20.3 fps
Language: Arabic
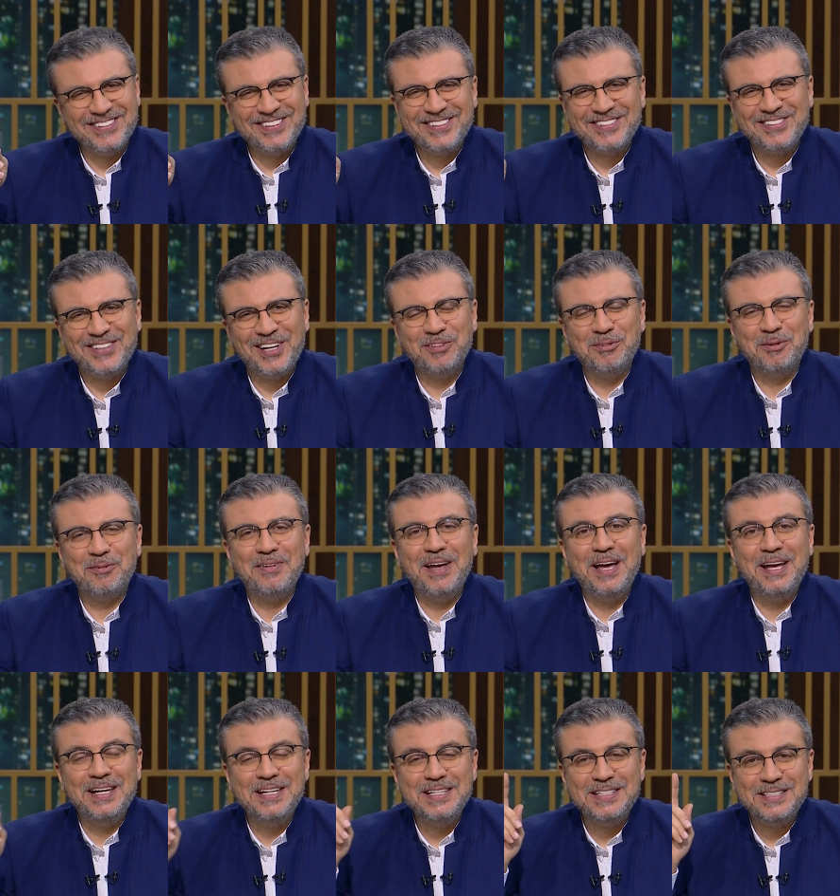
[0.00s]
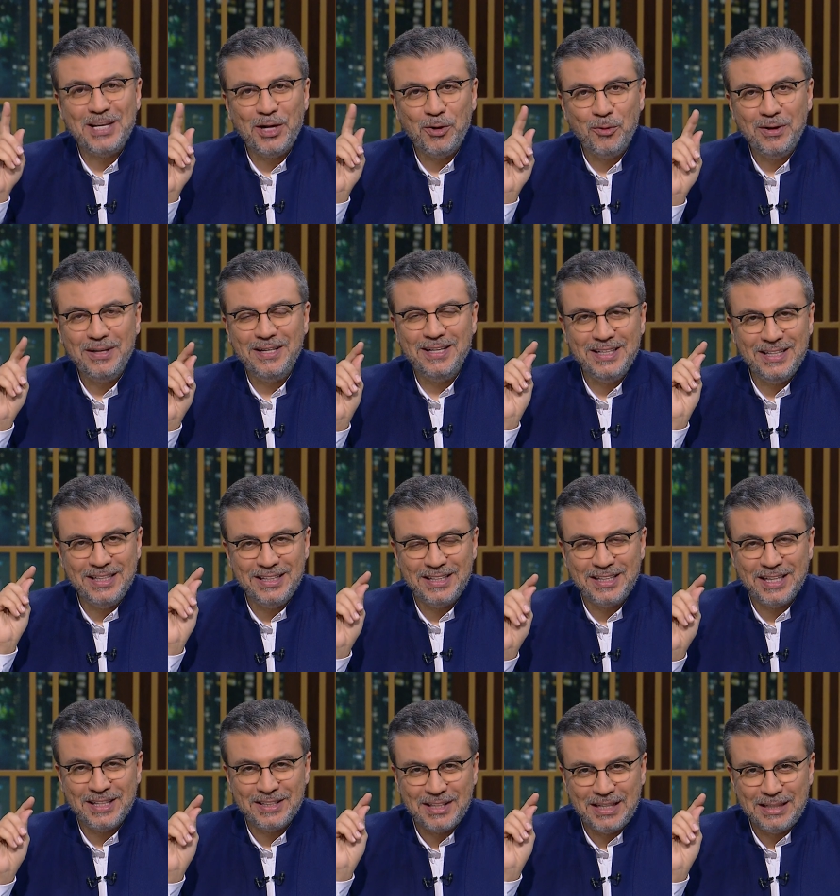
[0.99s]
ونص كانت وفاء لسه الوجه الجديد
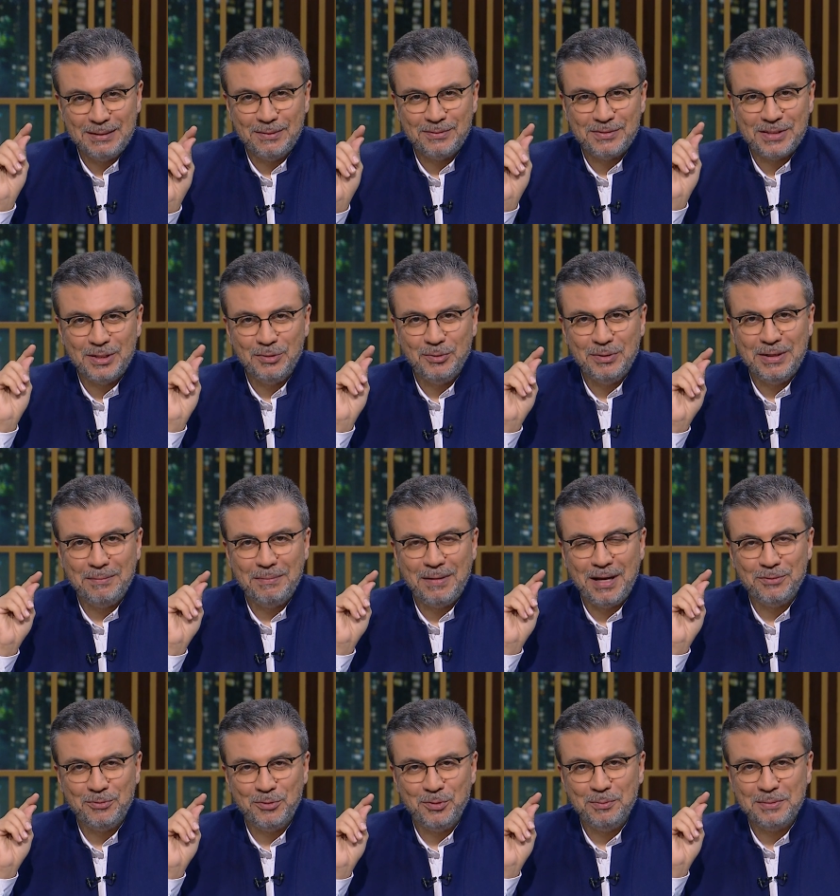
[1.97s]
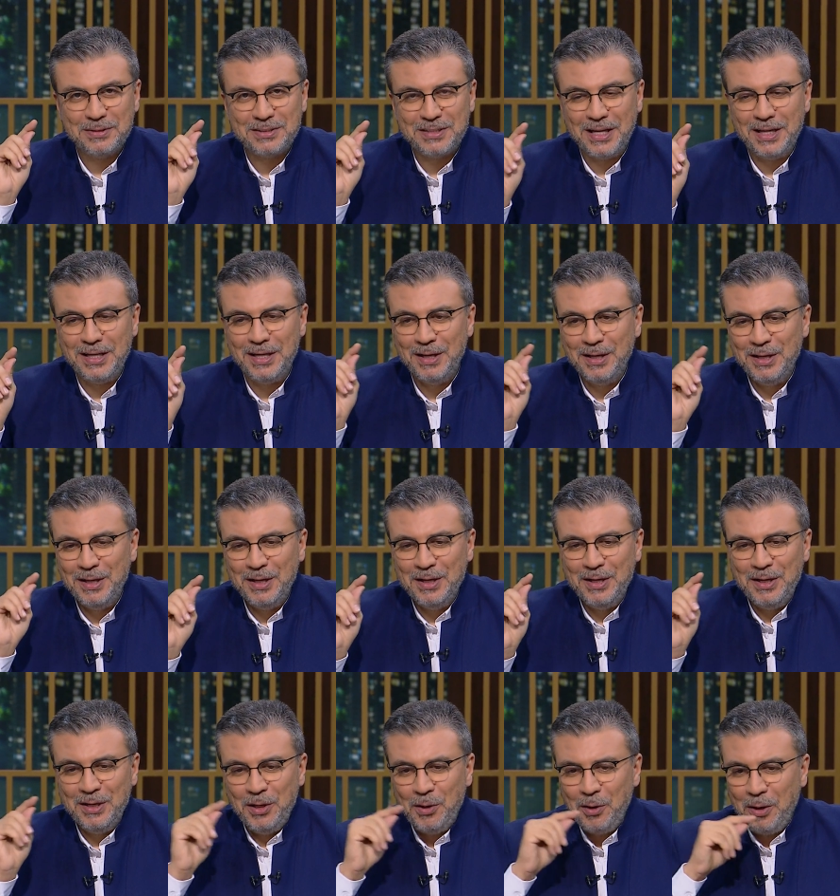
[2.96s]
كانت طالبه في سنه اولى معهد فنون مسرحيه
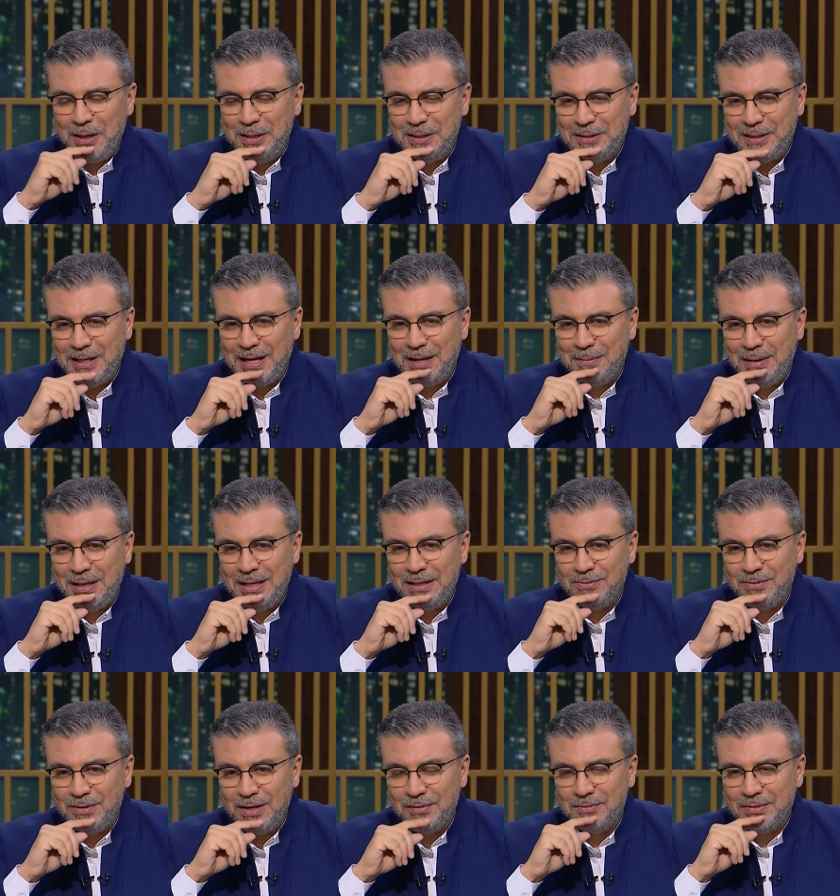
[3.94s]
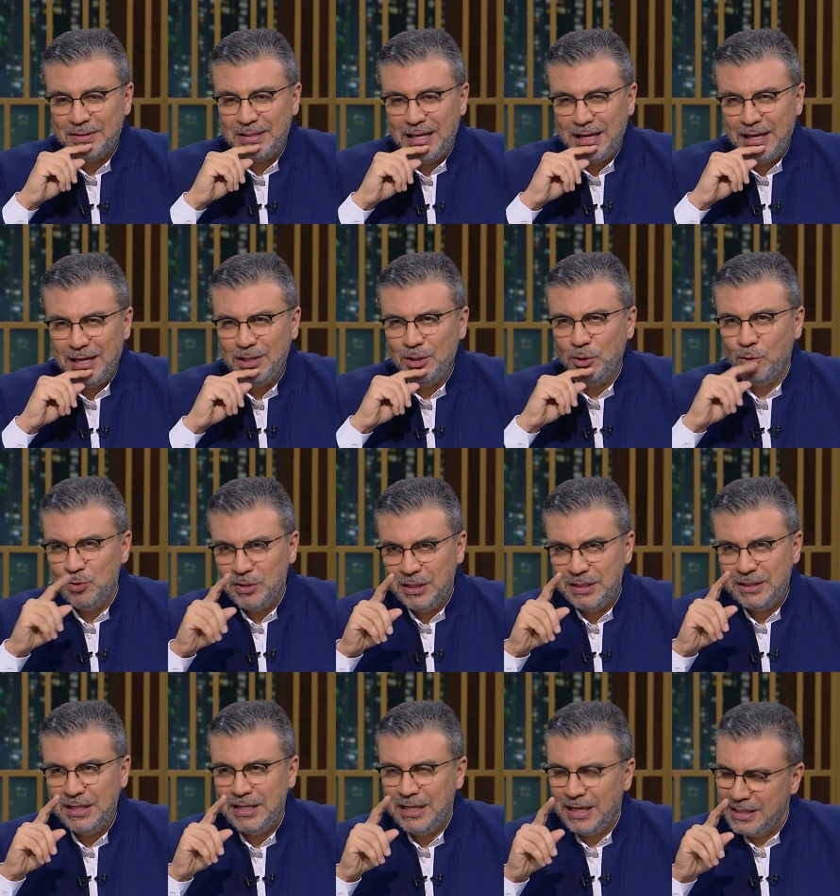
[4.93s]
كانت طالعه معانا في رأفت الهجان الجزء
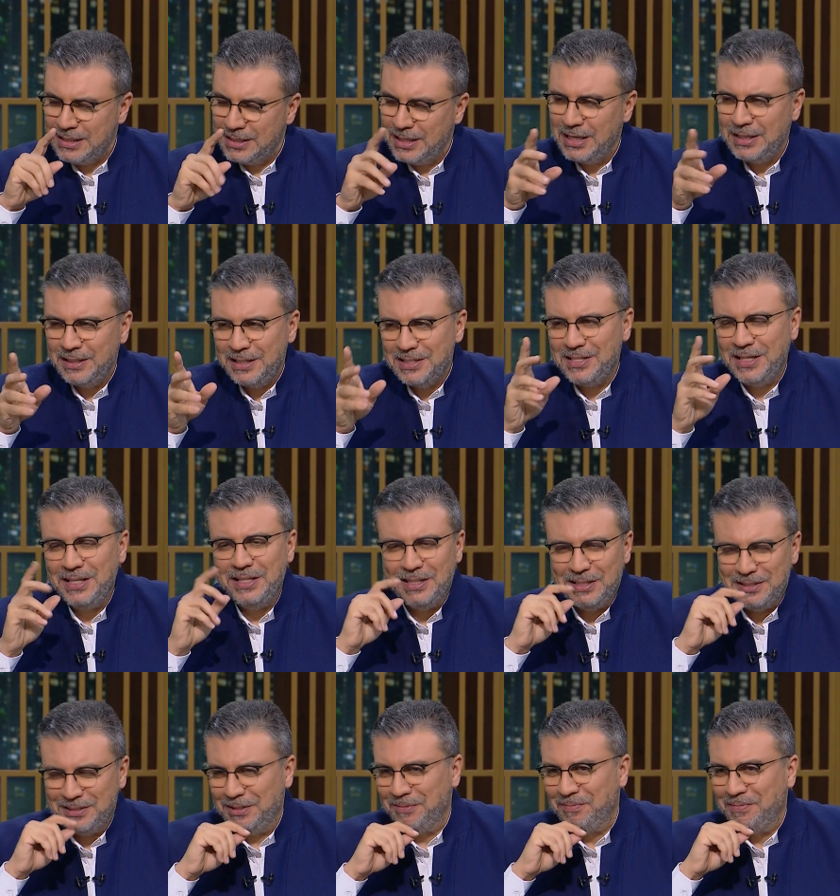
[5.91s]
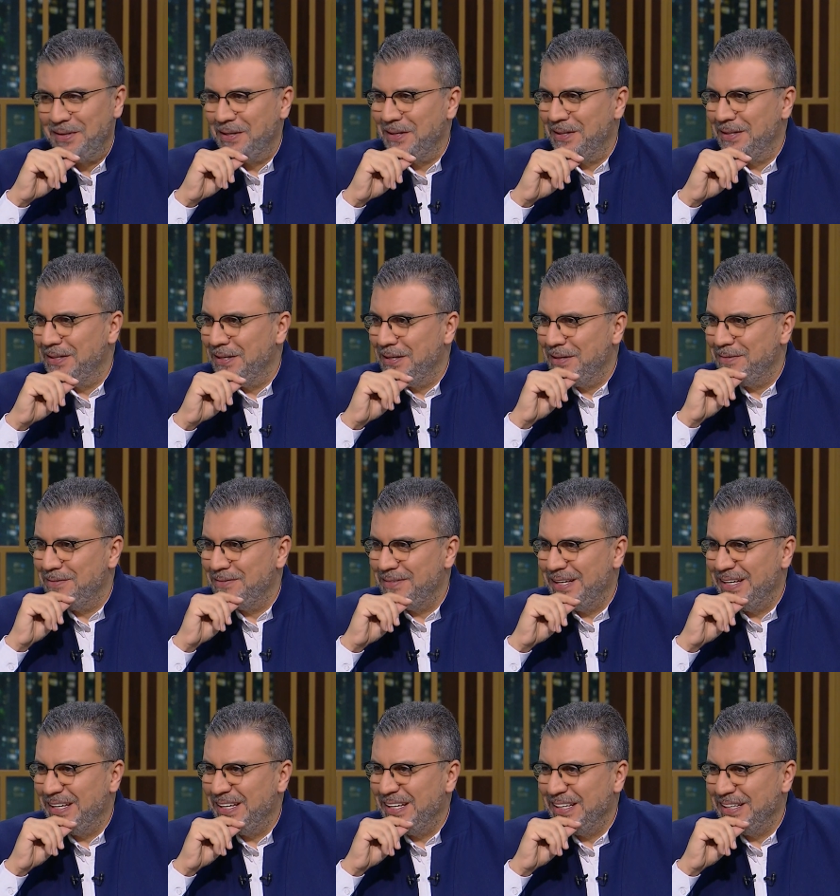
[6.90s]
الثاني كان سنه 90 اظن
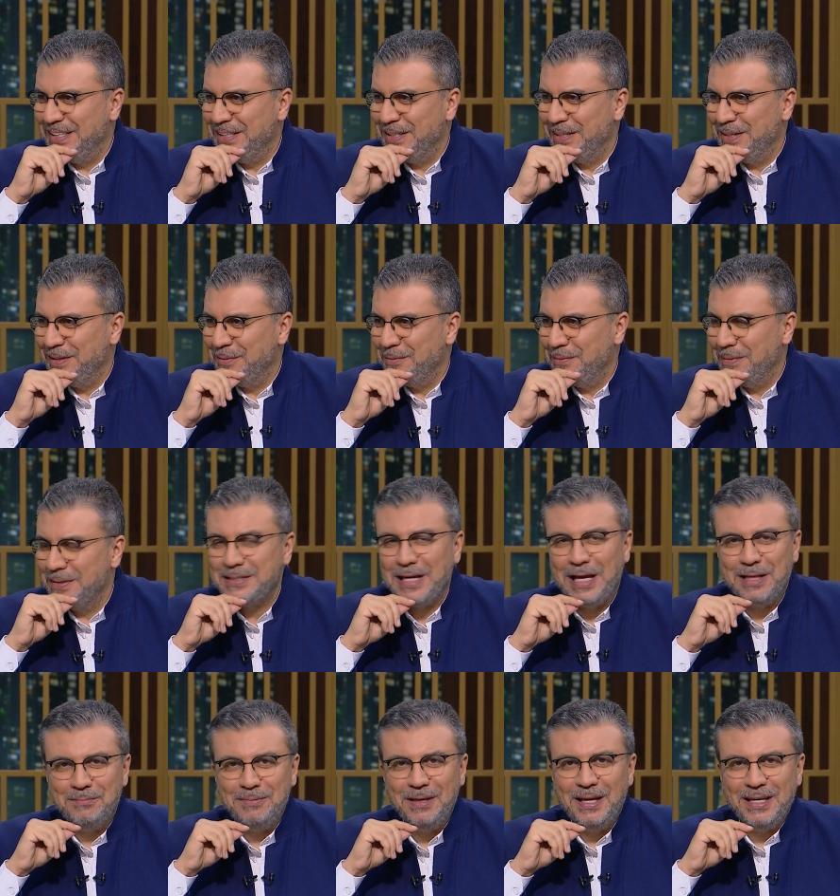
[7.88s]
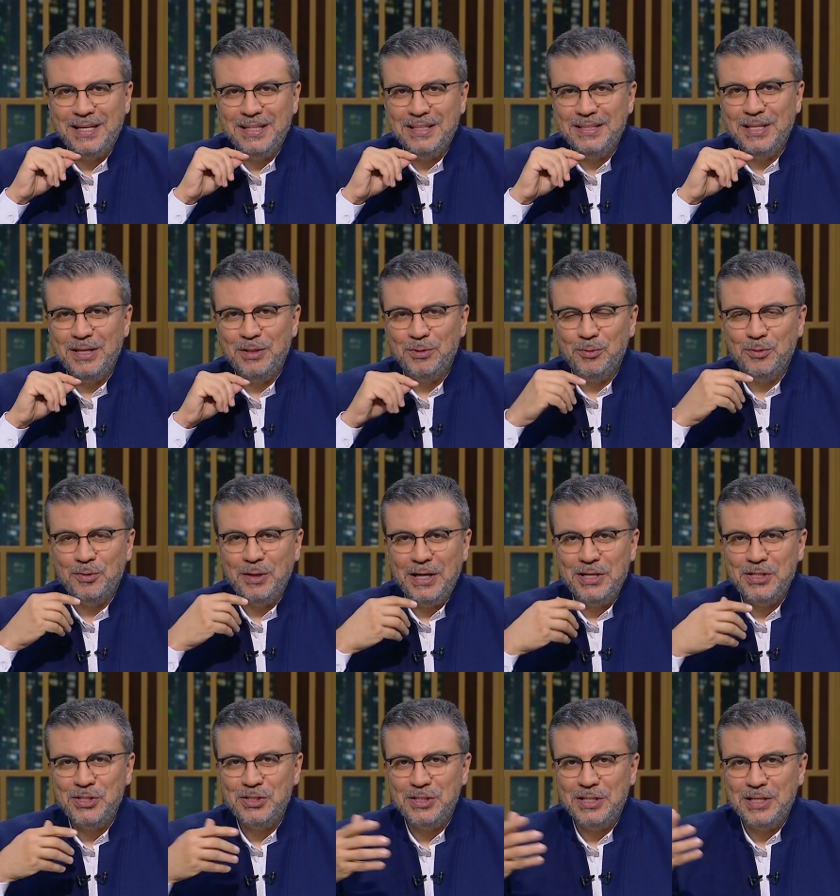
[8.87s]
فبسعد بيها جدا
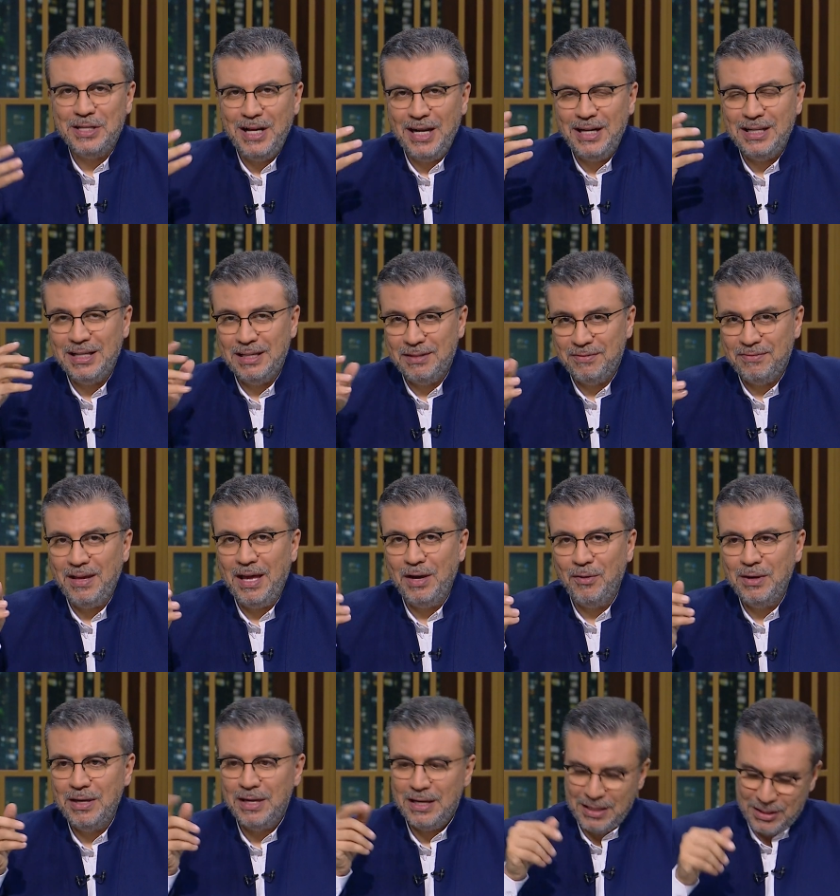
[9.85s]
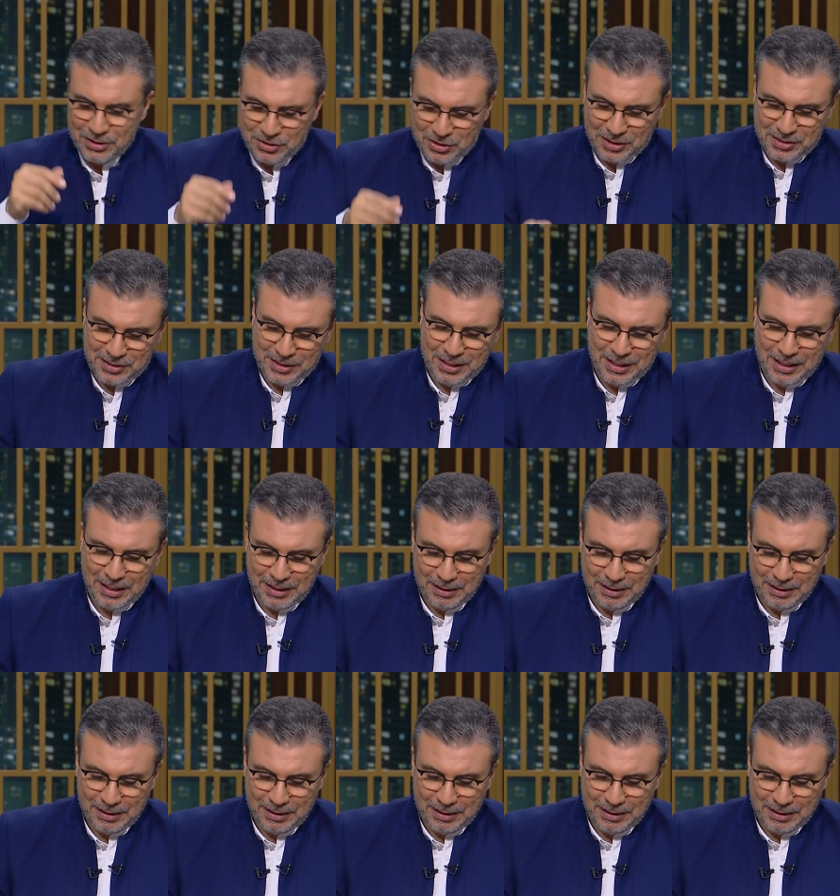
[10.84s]
وعشت رحله كفاح وهي شخصيه